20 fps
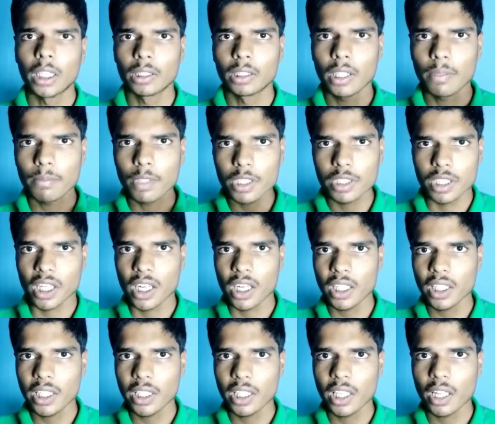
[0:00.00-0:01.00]
एकदम से
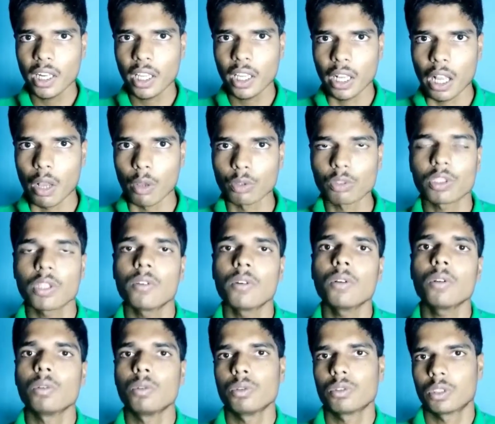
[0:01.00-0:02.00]
जगड़ के नहीं रखेगा उससे
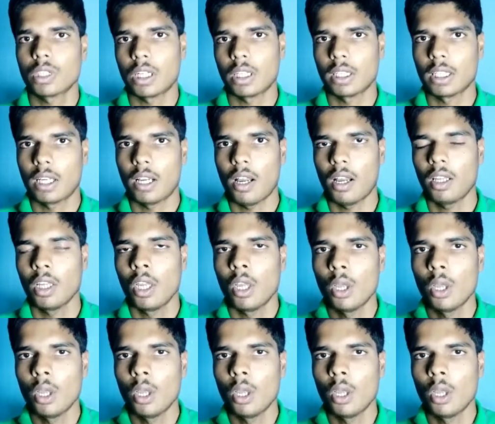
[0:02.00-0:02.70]
वो लूज़ कर देगा